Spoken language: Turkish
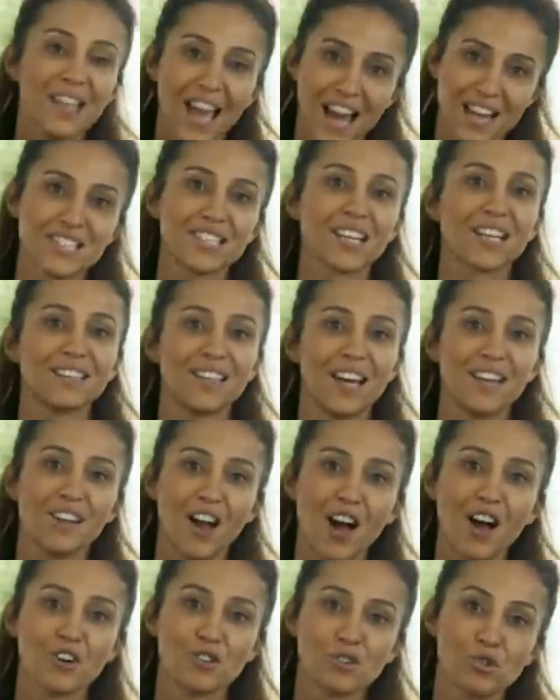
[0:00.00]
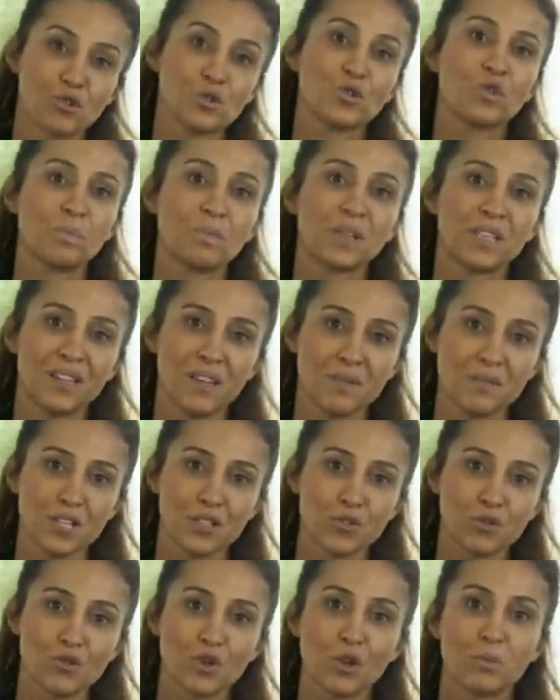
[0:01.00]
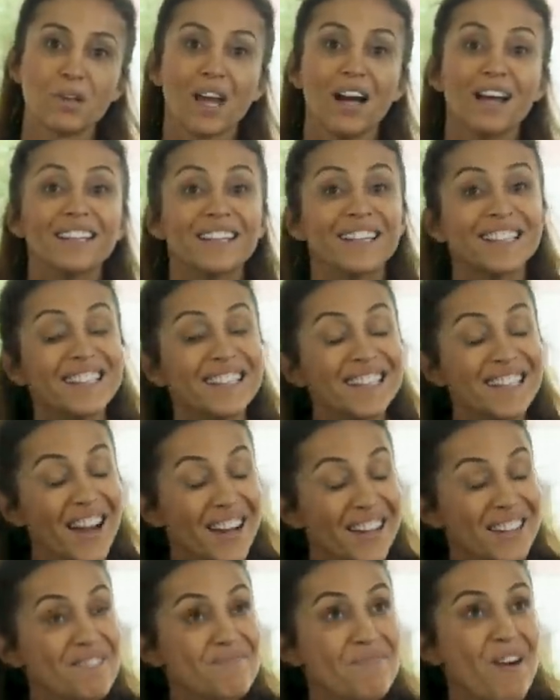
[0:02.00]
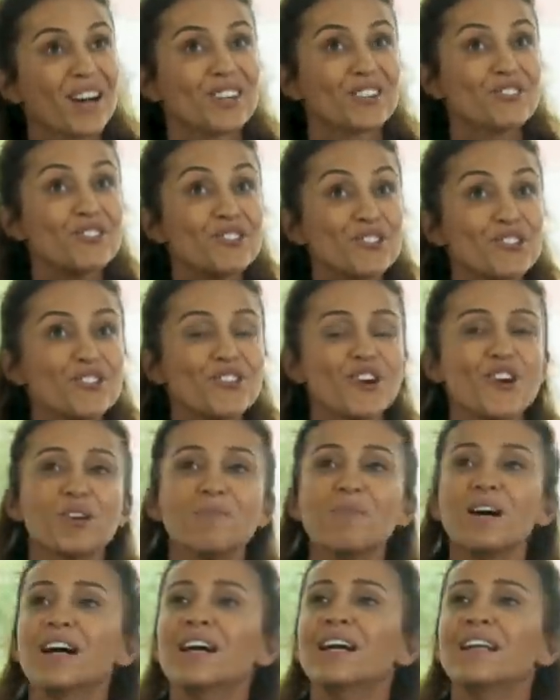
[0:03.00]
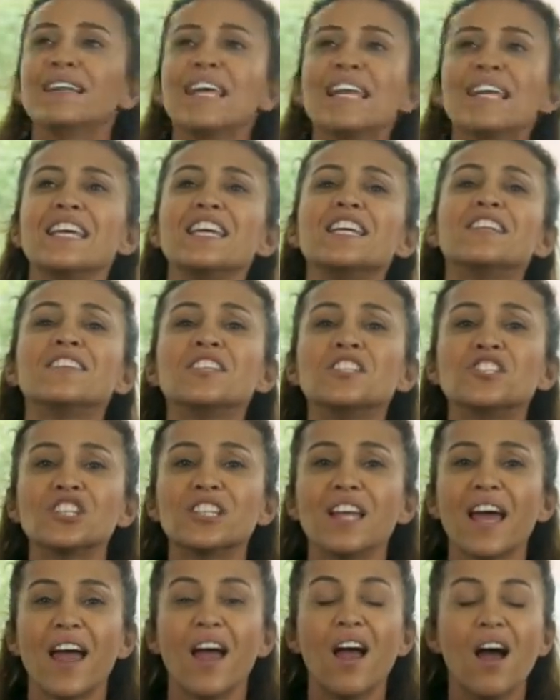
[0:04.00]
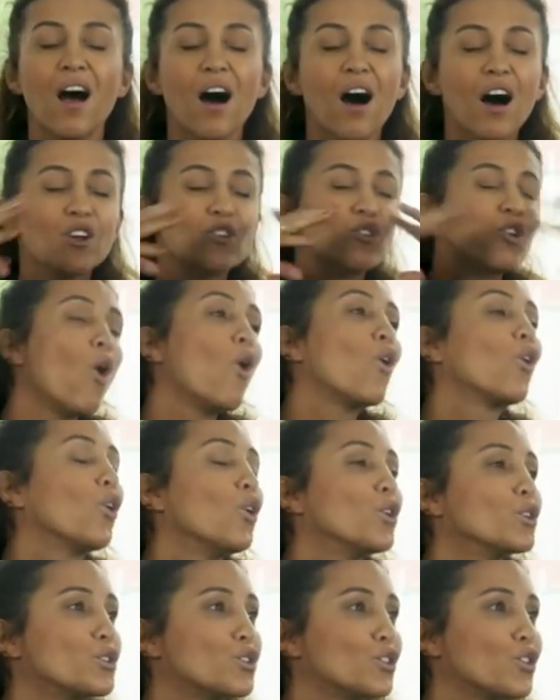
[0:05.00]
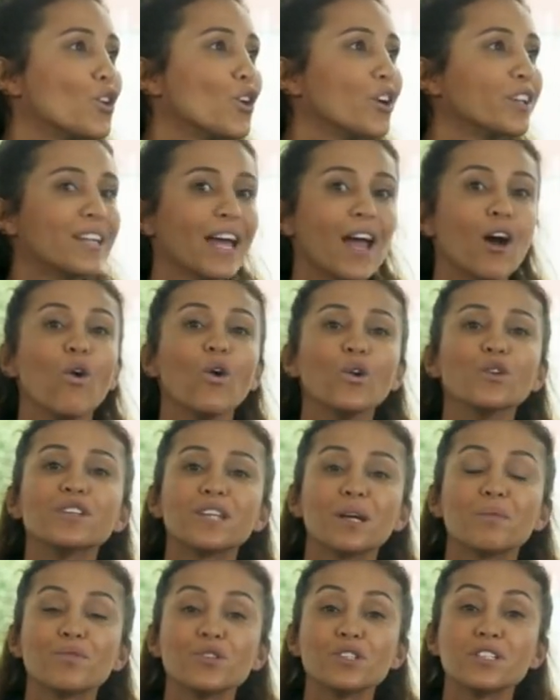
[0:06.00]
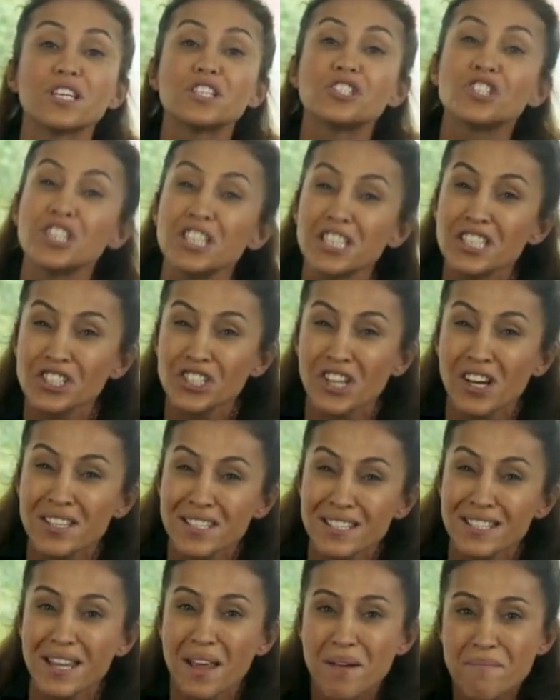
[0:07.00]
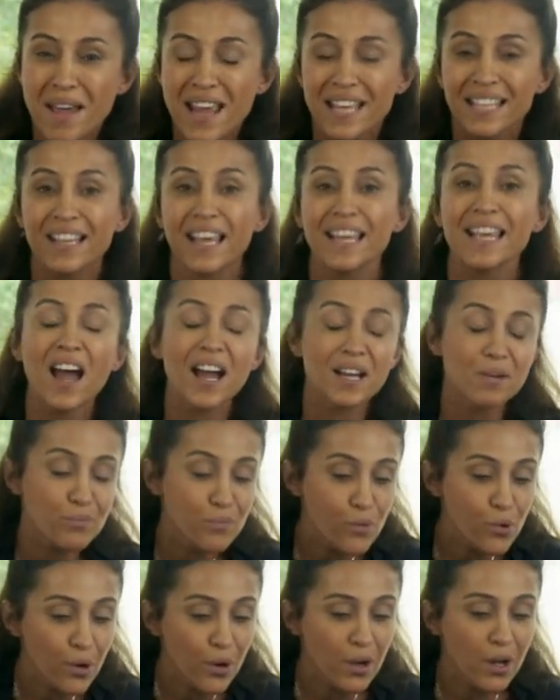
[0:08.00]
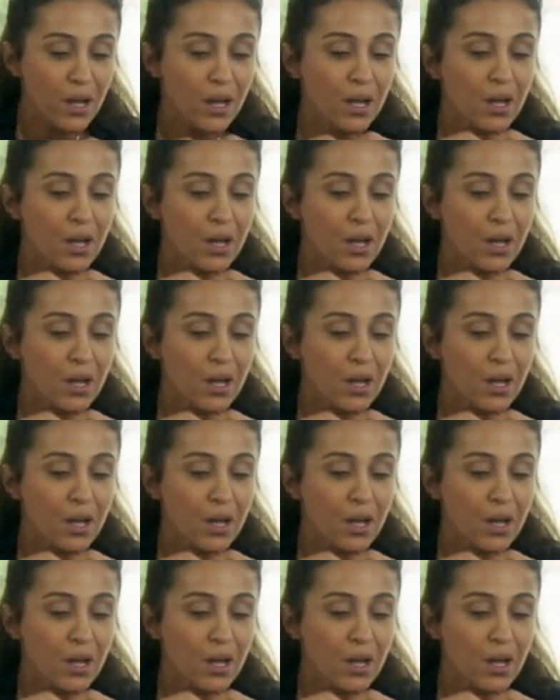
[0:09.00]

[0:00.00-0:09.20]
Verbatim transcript: gerçekten are you stupid demek istiyorum. Yani yani bak düşünüyorum. De ki itici de, çok konuşuyor de, onu de bunu de. Çirkin şanslı demek ne? Yani bu